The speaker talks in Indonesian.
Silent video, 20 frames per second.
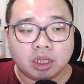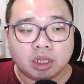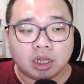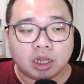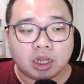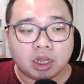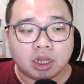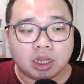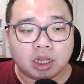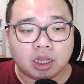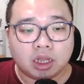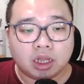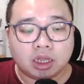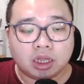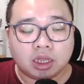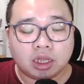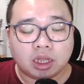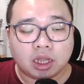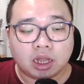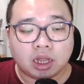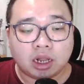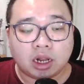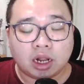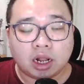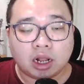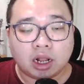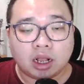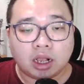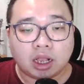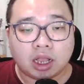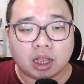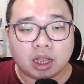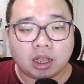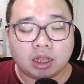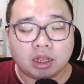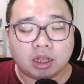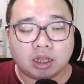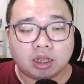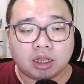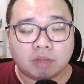uh,
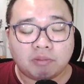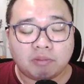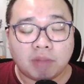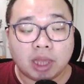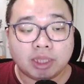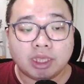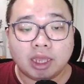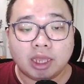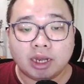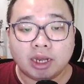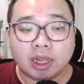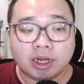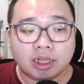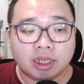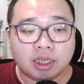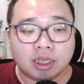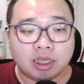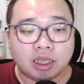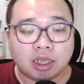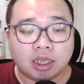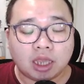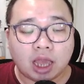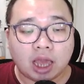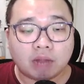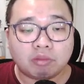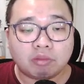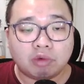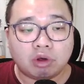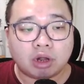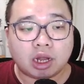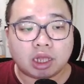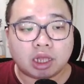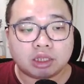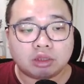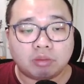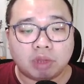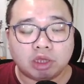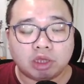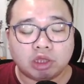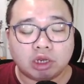bagian dari armor
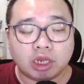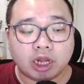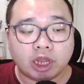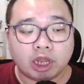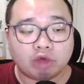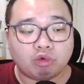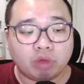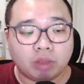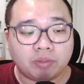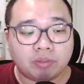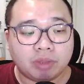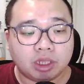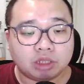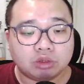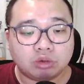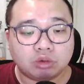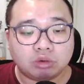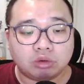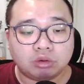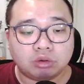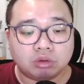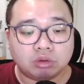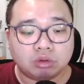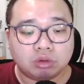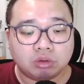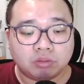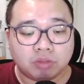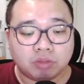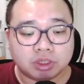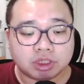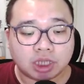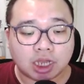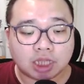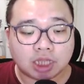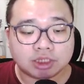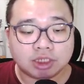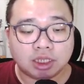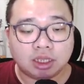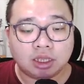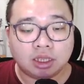atau bagian dari equip itu bisa
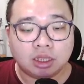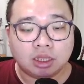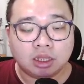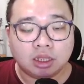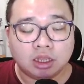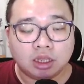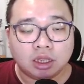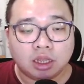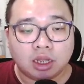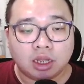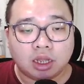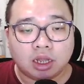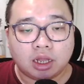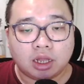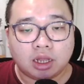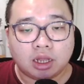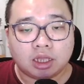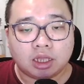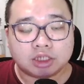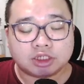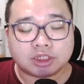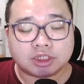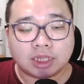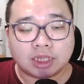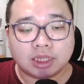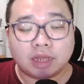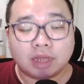kasih uh, stat yang